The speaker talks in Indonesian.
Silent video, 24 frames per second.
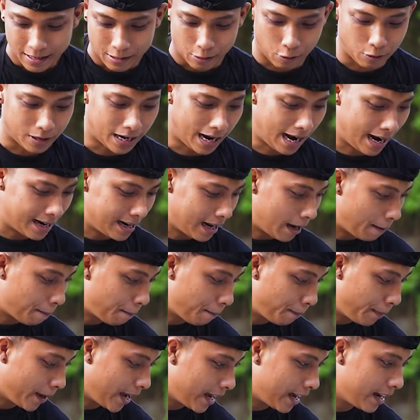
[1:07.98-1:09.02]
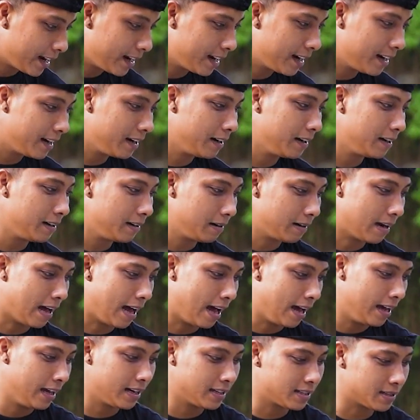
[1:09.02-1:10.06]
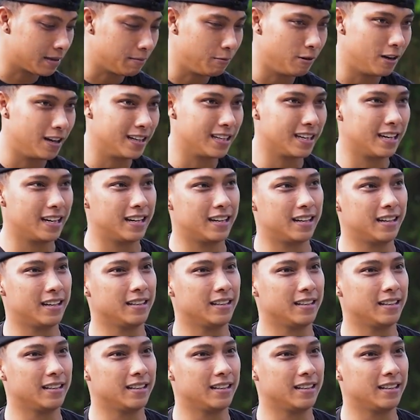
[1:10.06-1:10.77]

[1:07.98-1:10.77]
Udah ada pen, air semuanya.